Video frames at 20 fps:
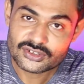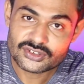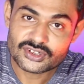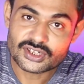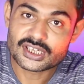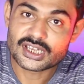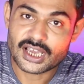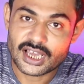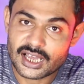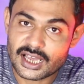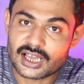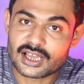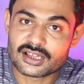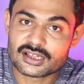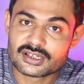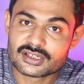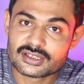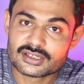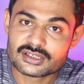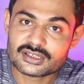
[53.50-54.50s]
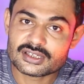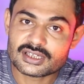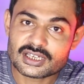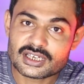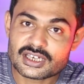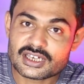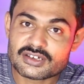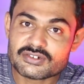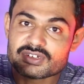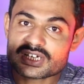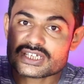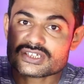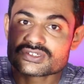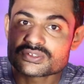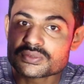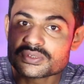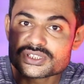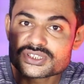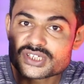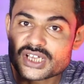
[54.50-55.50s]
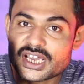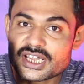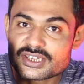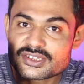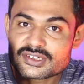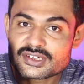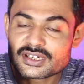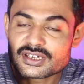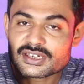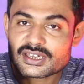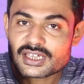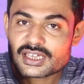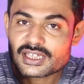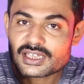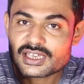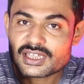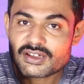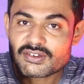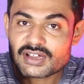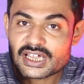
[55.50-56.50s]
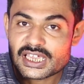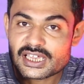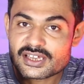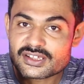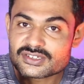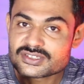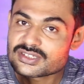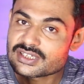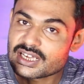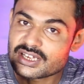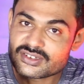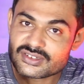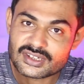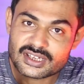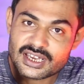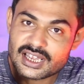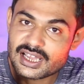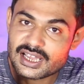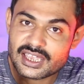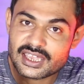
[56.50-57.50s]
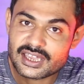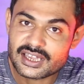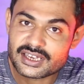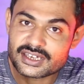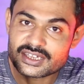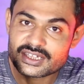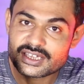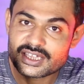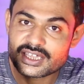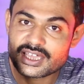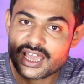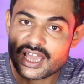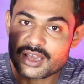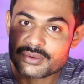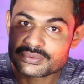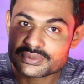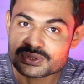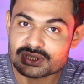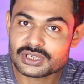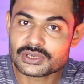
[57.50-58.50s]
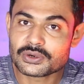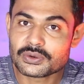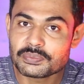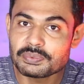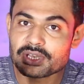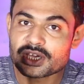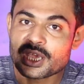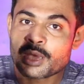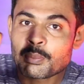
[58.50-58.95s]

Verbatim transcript: जी हाँ ये डिवाइस को चार्ज करने के लिए वायरलेस चार्जर आ गया है ठीक है आप उसके ऊपर